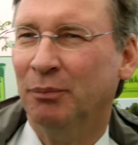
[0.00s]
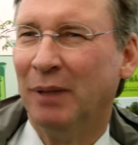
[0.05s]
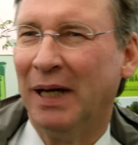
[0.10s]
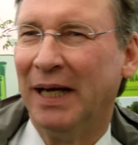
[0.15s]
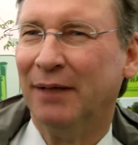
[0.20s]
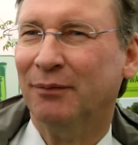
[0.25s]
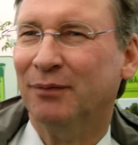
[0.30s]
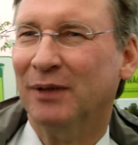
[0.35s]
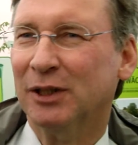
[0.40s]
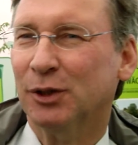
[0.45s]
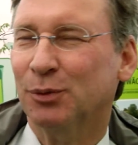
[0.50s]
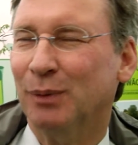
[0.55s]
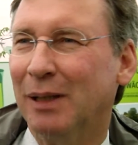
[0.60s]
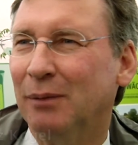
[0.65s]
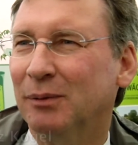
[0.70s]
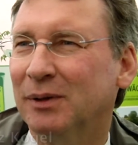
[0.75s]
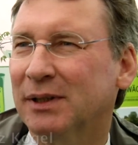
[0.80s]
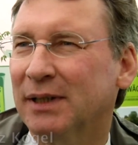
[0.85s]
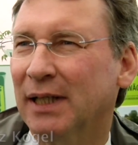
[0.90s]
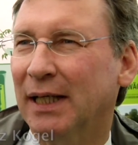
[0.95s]
bei etwa
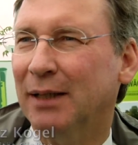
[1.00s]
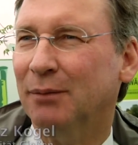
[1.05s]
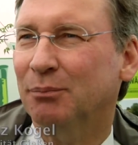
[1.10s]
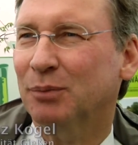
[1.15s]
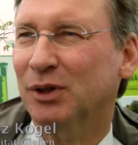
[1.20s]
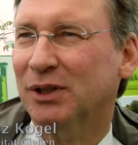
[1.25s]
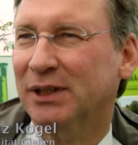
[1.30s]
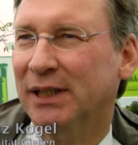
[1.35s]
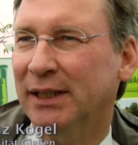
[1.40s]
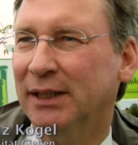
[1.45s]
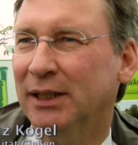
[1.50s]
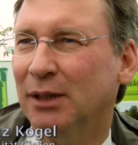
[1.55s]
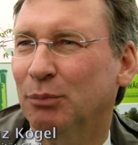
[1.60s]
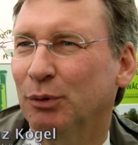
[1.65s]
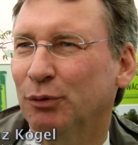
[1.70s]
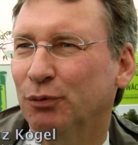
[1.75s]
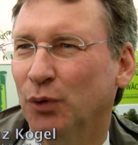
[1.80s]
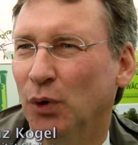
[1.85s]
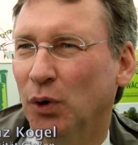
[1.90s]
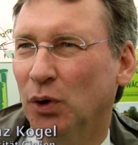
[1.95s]
2 bis drei Prozent der
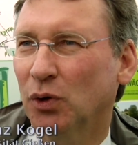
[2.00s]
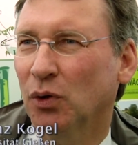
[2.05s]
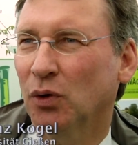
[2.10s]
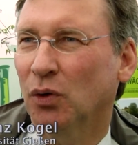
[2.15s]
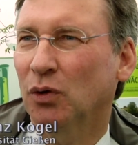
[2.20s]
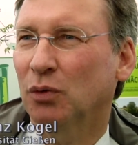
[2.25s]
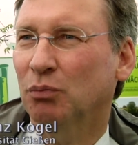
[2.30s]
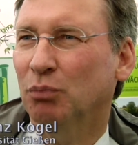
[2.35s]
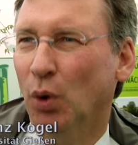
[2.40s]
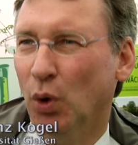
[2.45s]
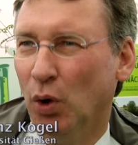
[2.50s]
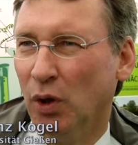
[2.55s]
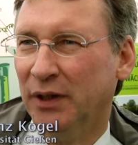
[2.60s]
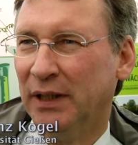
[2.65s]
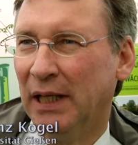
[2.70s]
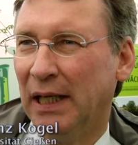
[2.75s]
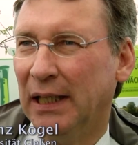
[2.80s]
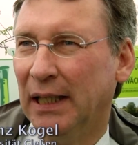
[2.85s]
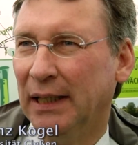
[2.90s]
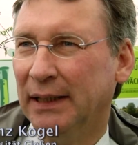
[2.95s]
Bevölkerung
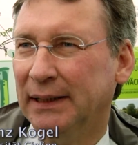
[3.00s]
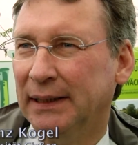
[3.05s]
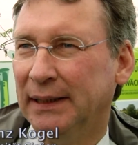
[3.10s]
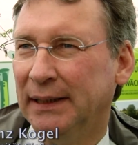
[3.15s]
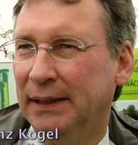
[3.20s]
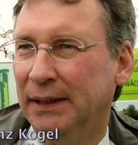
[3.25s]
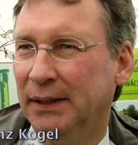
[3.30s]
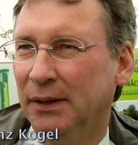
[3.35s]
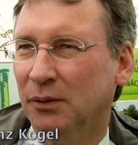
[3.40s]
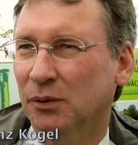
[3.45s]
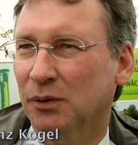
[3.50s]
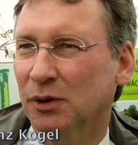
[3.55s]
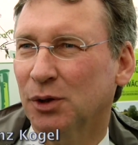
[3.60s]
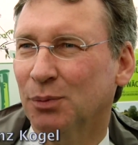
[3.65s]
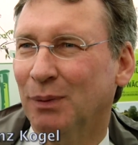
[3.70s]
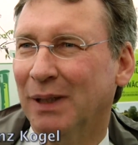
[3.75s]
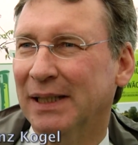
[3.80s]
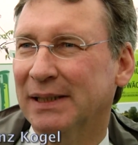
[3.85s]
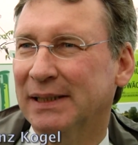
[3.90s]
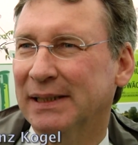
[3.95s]
Möhrenallergie. Und
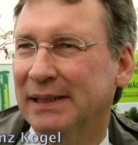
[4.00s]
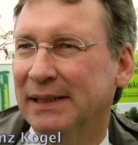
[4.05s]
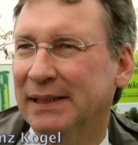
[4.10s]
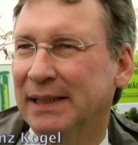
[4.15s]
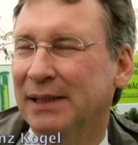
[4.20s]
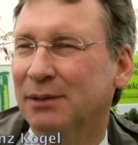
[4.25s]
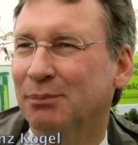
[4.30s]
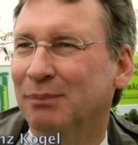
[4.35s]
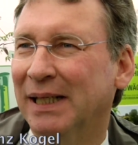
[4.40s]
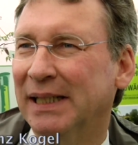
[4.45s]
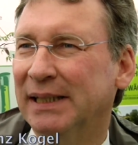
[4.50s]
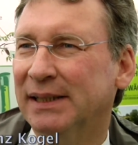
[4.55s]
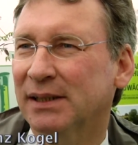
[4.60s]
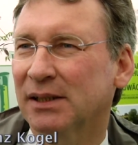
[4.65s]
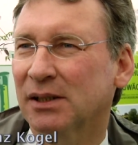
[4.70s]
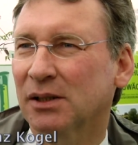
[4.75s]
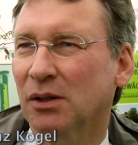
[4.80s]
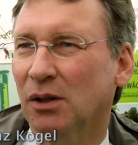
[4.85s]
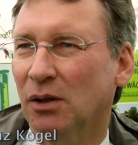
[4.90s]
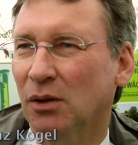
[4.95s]
zwar sind das
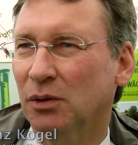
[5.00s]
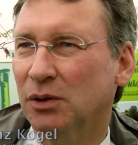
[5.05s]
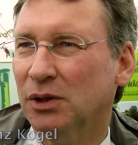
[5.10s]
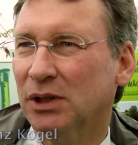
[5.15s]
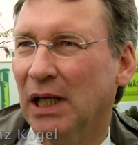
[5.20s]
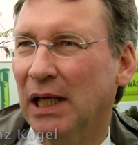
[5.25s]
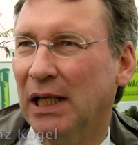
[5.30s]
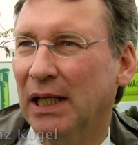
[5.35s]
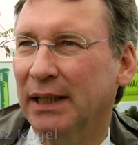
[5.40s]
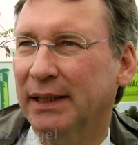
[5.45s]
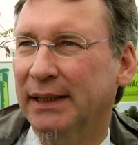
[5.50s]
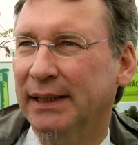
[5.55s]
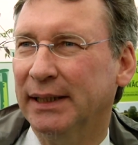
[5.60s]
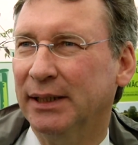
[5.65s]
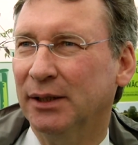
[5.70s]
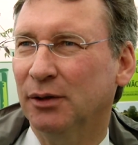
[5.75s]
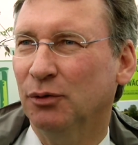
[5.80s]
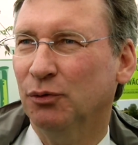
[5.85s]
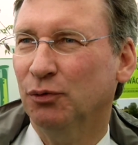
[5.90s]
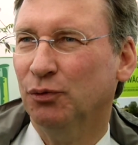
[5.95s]
meistens
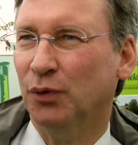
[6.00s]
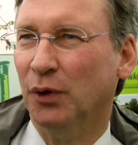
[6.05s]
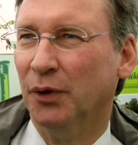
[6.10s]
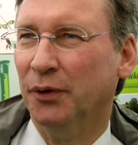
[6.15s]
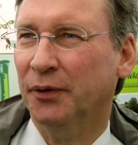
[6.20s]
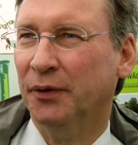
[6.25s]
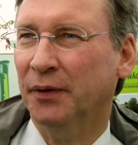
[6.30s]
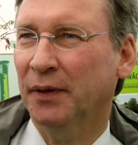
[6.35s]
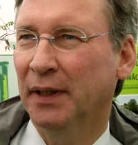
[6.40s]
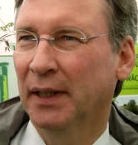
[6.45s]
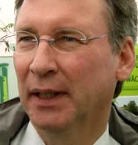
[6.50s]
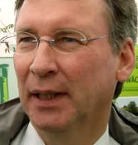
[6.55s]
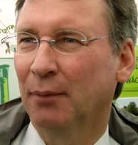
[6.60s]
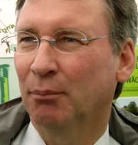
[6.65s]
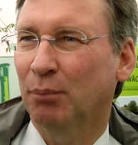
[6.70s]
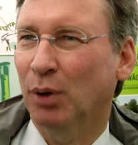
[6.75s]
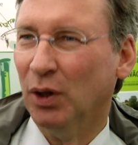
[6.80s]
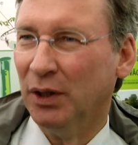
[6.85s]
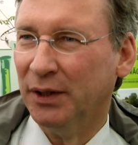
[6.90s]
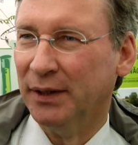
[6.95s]
Kreuzallergien von
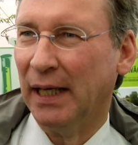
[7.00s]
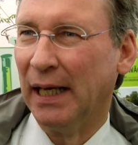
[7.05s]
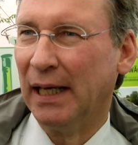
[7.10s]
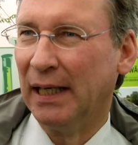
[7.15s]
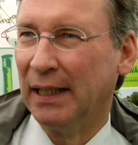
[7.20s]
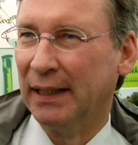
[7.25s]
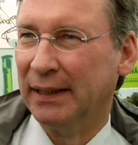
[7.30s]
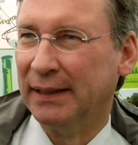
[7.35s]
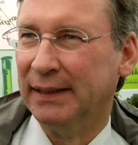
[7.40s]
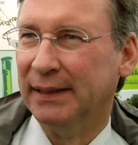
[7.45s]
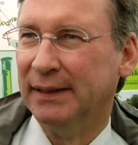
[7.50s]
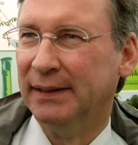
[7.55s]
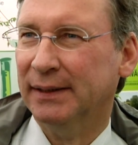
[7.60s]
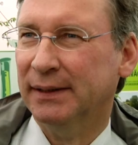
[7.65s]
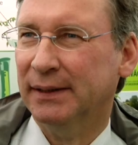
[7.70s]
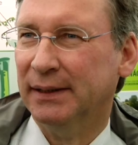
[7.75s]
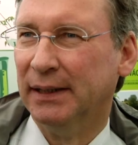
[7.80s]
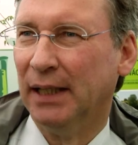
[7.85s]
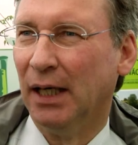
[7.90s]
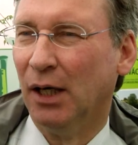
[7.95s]

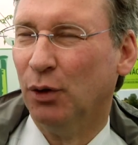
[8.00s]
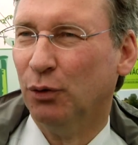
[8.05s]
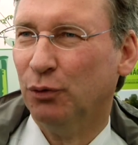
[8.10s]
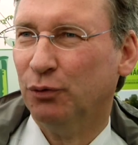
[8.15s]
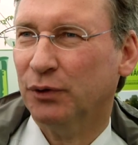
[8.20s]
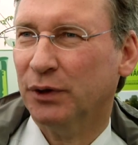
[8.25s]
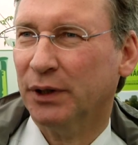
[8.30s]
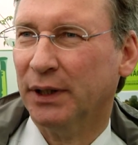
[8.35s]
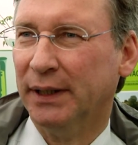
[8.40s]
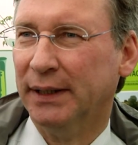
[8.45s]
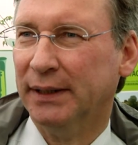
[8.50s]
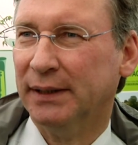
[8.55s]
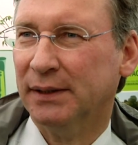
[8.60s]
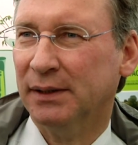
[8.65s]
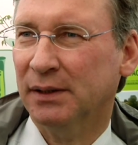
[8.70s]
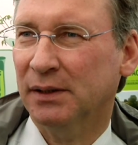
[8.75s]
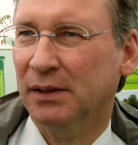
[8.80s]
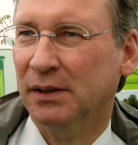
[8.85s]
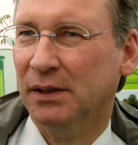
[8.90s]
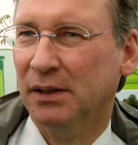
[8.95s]
Pollenallergien, die
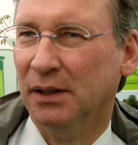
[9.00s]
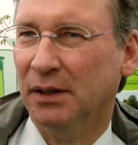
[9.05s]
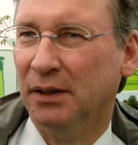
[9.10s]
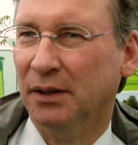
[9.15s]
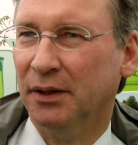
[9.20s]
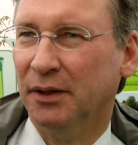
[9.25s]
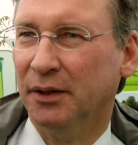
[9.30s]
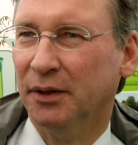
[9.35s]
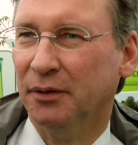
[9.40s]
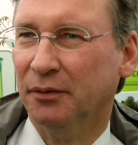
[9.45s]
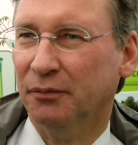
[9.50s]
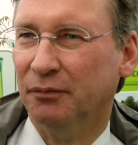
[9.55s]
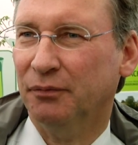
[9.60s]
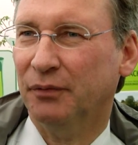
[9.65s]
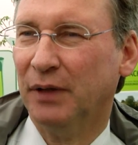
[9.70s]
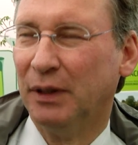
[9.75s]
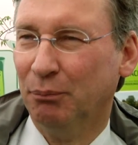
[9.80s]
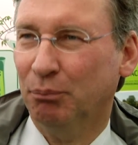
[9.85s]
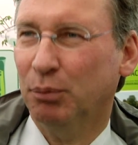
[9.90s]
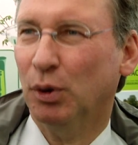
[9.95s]
auftreten, äh,
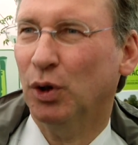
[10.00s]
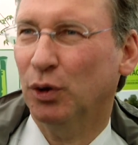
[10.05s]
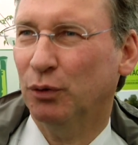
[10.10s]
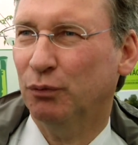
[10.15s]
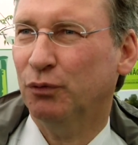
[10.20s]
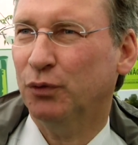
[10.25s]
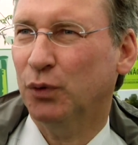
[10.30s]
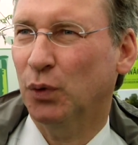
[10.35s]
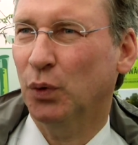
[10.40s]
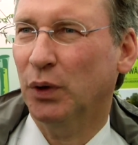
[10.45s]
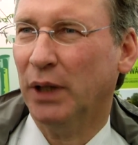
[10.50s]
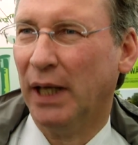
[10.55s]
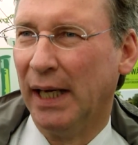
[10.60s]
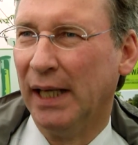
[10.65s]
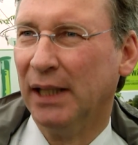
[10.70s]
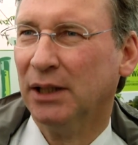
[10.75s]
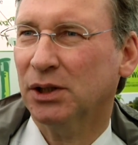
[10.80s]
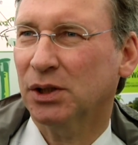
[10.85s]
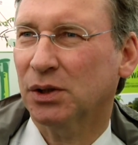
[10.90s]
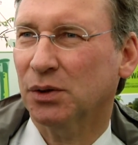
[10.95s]
wenn Pollenflug
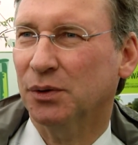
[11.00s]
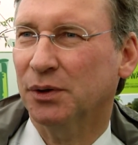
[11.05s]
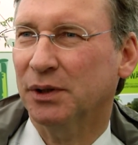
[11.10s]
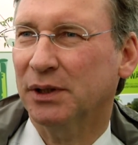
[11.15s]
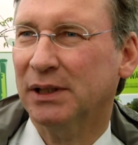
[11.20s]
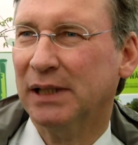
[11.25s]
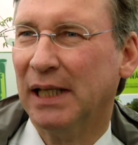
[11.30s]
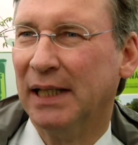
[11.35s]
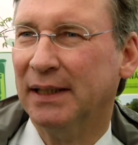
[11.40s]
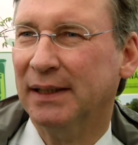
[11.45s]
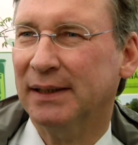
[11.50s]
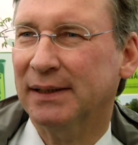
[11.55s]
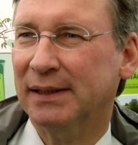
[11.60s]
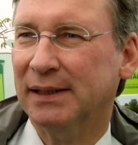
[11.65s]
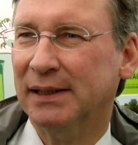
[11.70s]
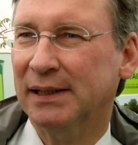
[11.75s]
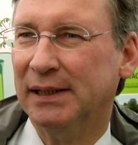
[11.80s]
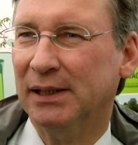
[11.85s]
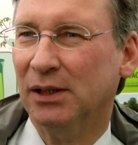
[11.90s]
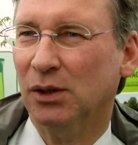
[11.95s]
herrscht. Und es handelt
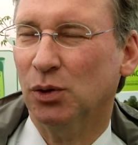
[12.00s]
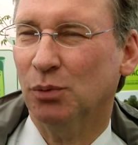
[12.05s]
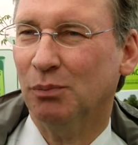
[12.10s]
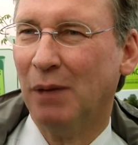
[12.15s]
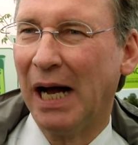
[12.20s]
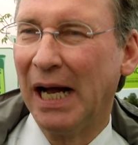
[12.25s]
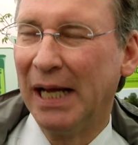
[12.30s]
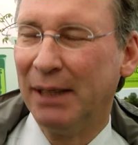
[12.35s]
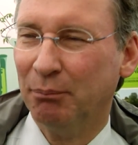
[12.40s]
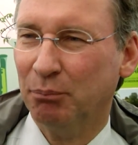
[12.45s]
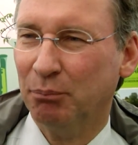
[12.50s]
sich hier um ein